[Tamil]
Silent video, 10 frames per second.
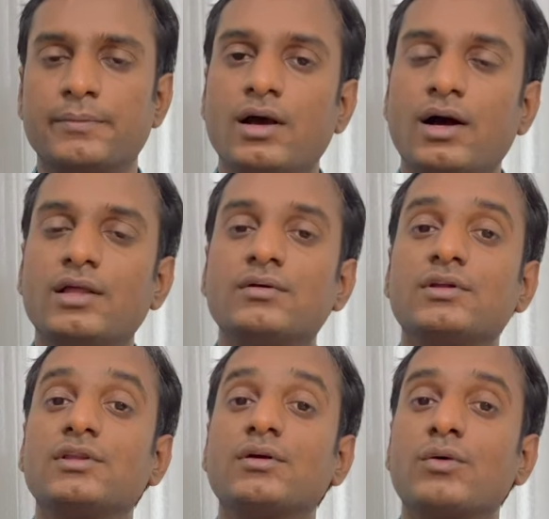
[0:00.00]
அது வந்து
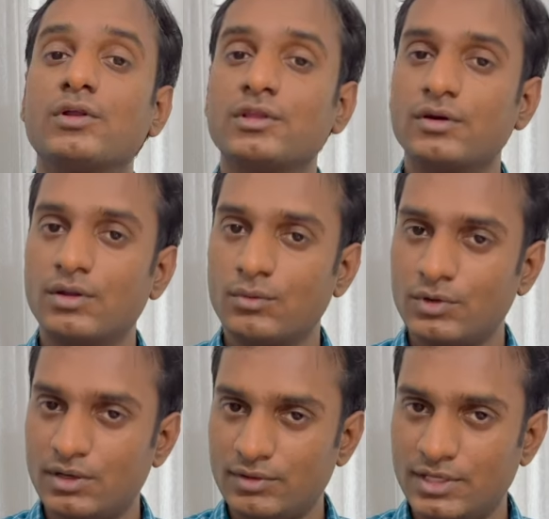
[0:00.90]
குழந்தையோட உடல்
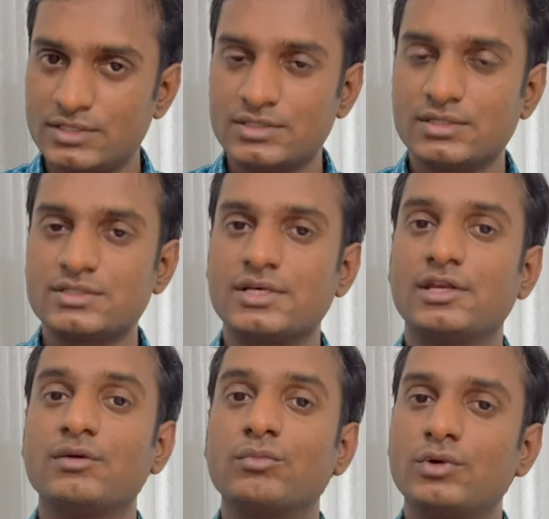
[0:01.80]
வளர்ச்சிக்கு சரி
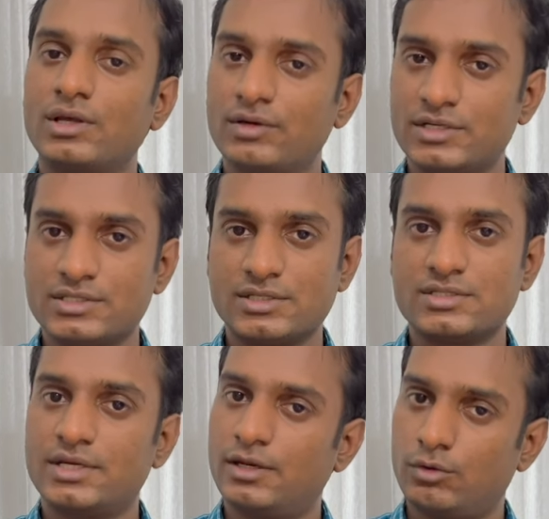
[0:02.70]
மூளை வளர்ச்சிக்கு சரி
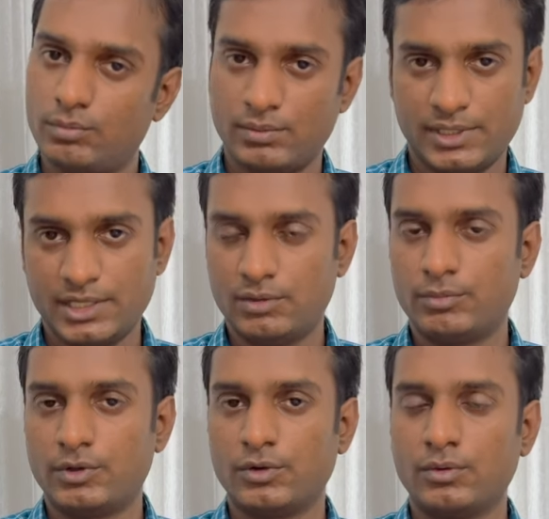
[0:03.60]
ரொம்பவே ஹெல்ப்
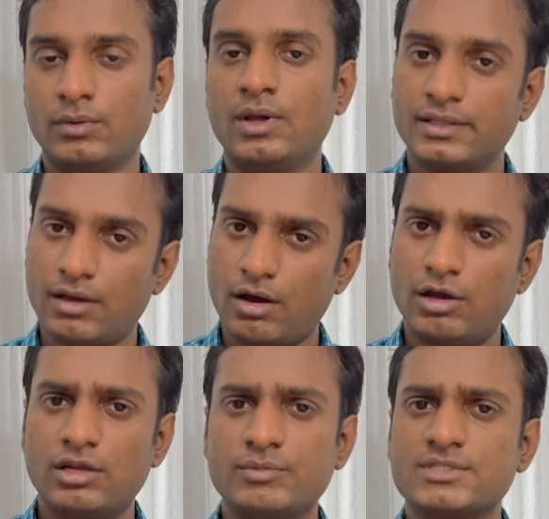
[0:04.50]
பண்ணும் இந்த ஆயில்
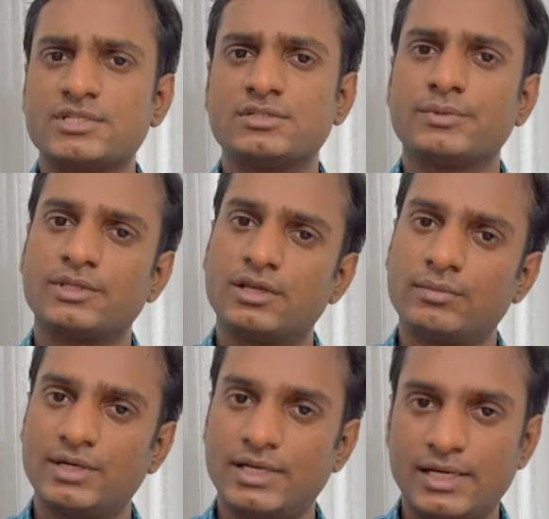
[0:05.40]
மசாஜ் பற்றி நம்ம
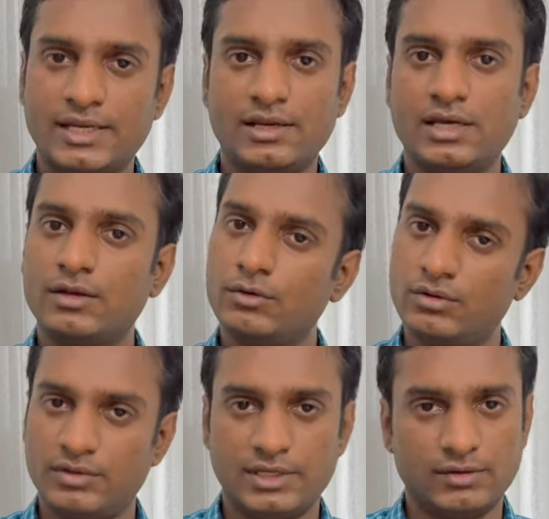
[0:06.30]
டீட்டெயிலாக இன்னொரு
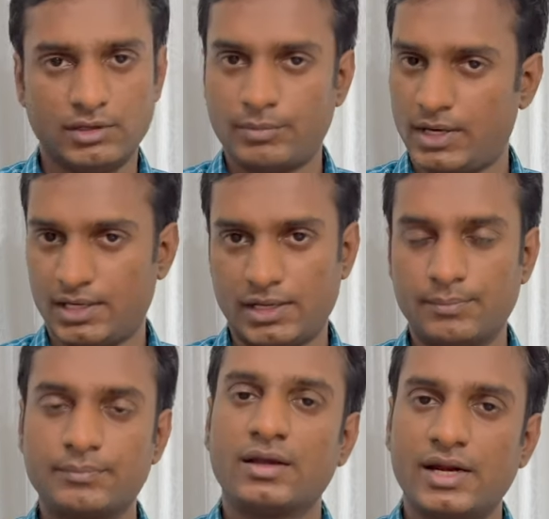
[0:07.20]
வீடியோவில் பார்க்கலாம்
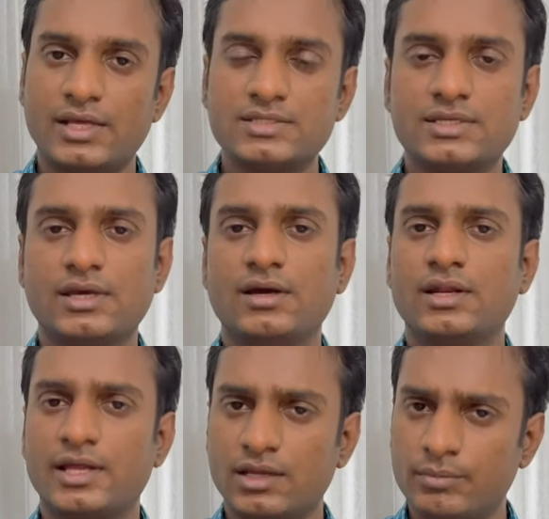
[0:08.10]
கடைசியா
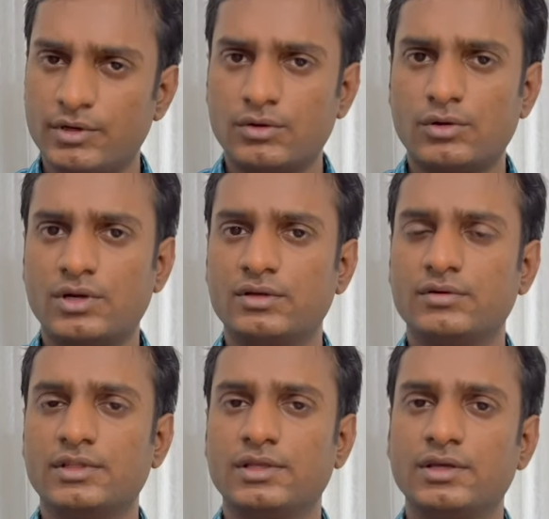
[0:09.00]
நிறைய பெற்றோர்களுக்கு
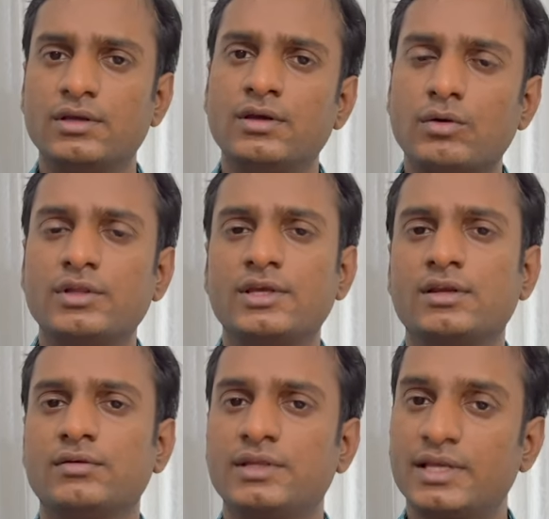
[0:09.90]
வந்து குழந்தைங்களை
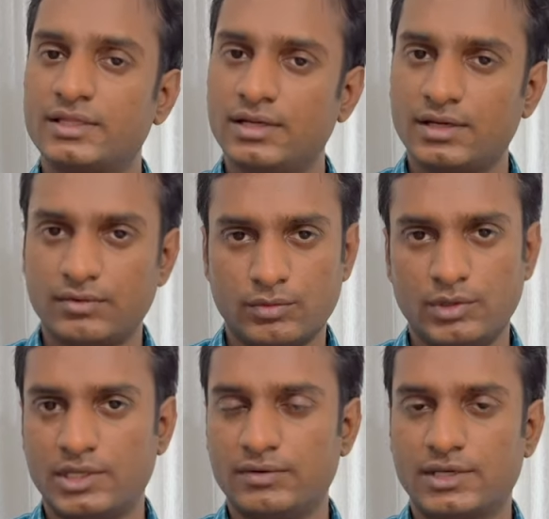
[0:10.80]
வந்து எத்தனை தடவை குளிக்க
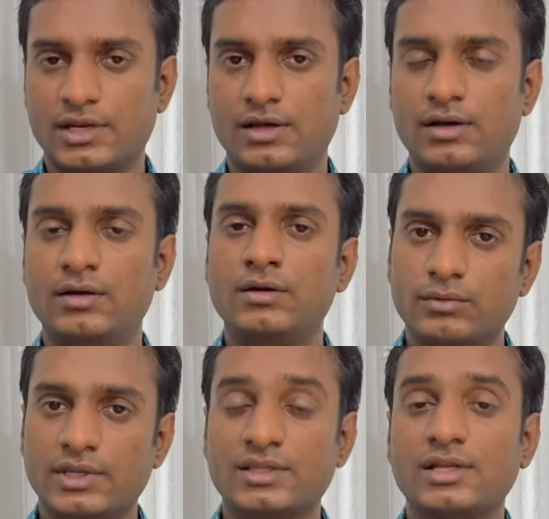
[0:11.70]
வைக்கலாம்
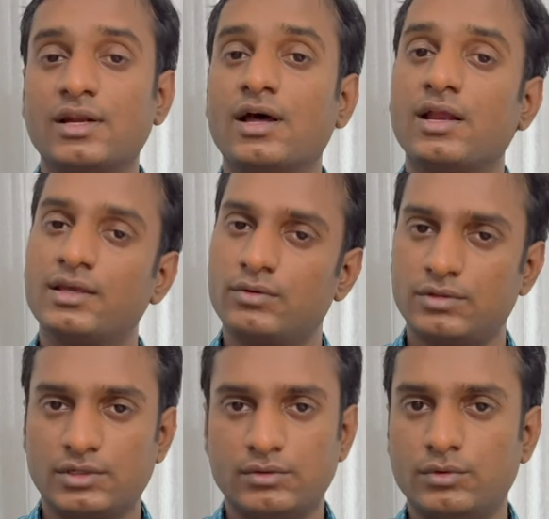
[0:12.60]
எத்தனை நாளைக்கு ஒரு
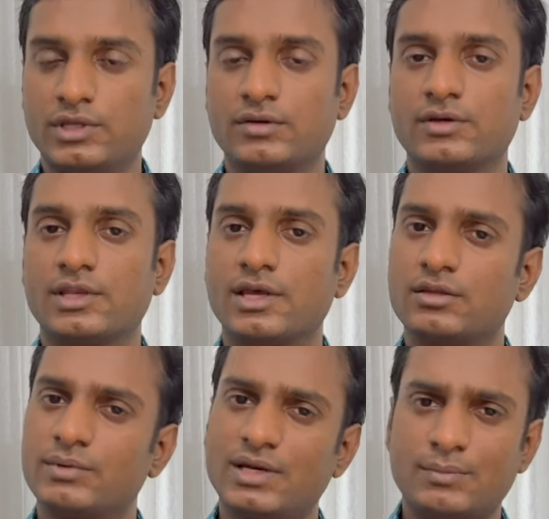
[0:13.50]
தடவை குளிக்க வைக்கலாம் இது
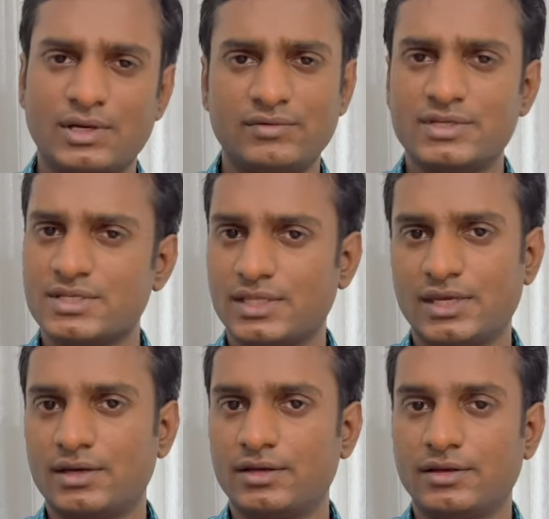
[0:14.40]
மாதிரி பல்வேறு
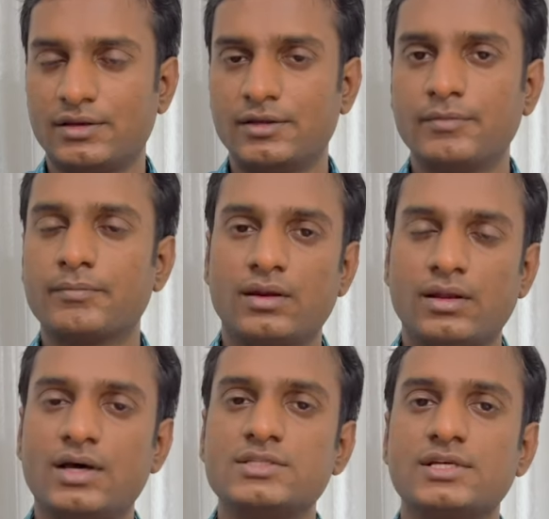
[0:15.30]
சந்தேகங்கள் இருக்கு நான்
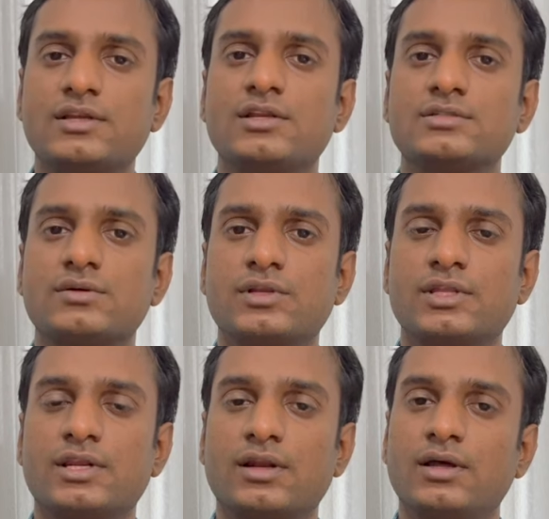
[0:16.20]
ஜென்ரலாக சொல்றது
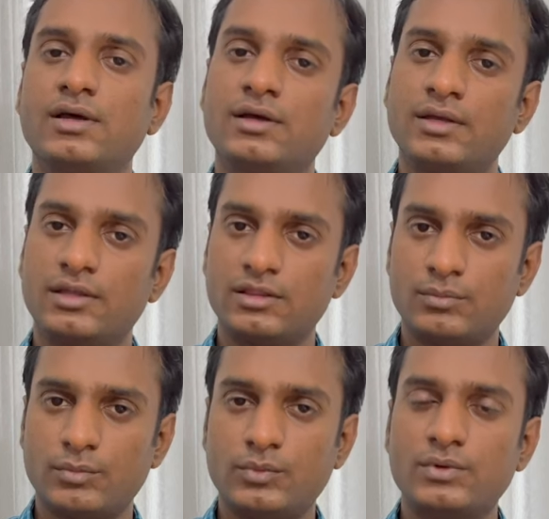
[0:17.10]
என்னன்னா இந்த
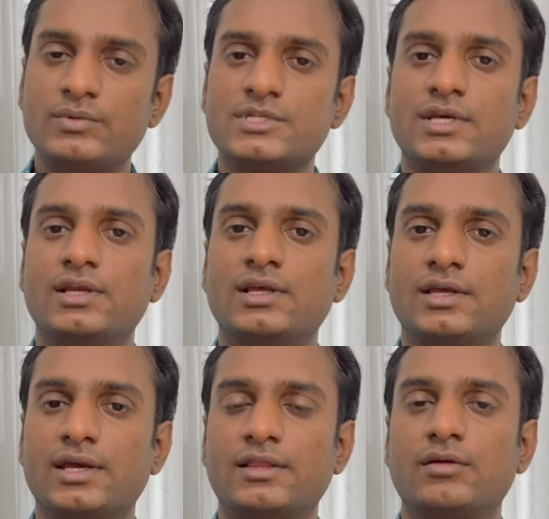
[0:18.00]
மூணு விஷயங்களுக்கு
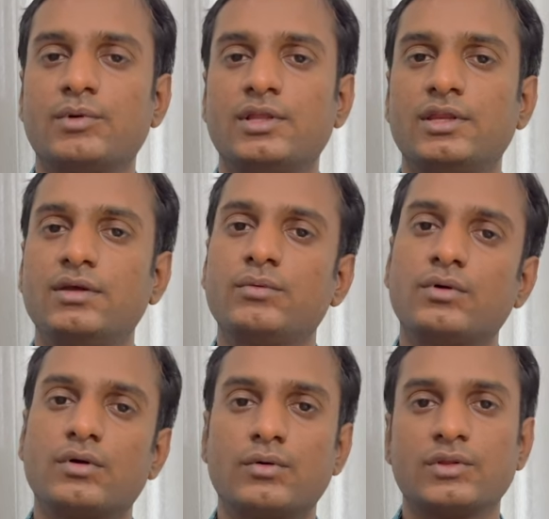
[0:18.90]
ஏற்ற மாதிரி உங்க
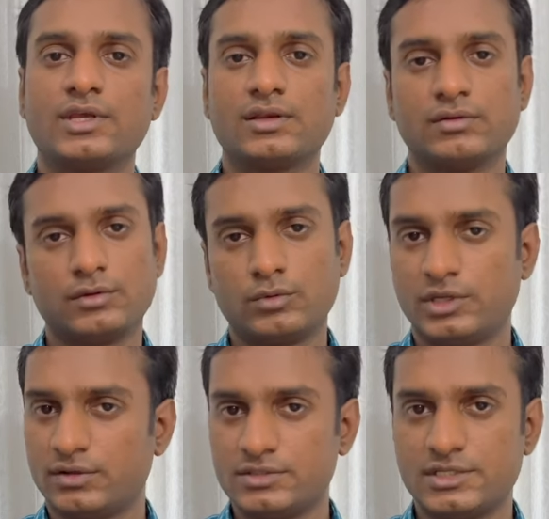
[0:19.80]
குழந்தைங்களை வந்து குளிக்க
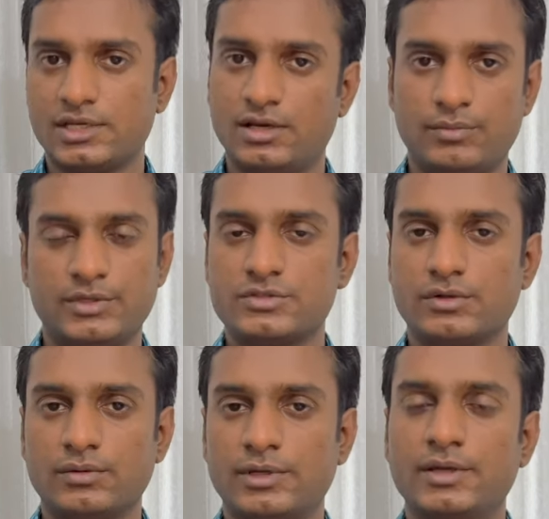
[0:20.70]
வச்சுக்கலாம் அப்படின்னு
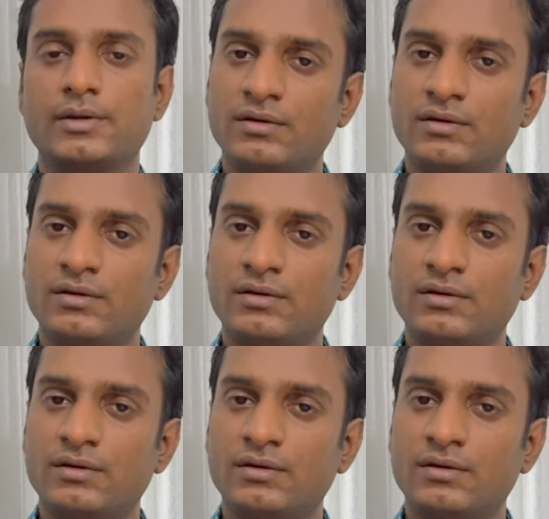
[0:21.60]
சொல்லுவேன்